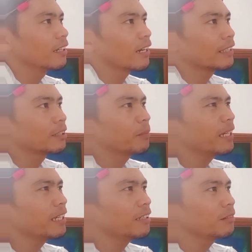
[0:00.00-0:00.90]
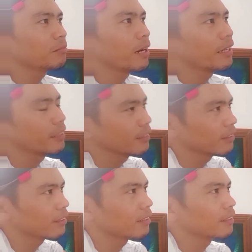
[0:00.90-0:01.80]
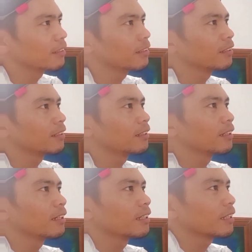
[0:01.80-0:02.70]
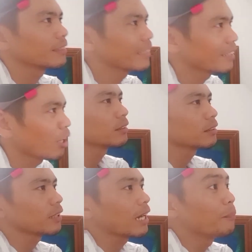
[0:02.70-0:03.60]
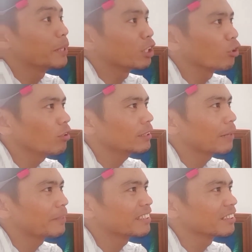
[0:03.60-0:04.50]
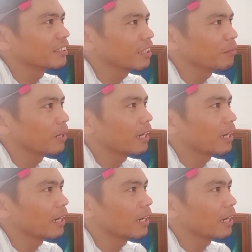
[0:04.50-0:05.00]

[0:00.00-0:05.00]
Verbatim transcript: Kasi pre, may kachat akong taga Bicol sa messenger.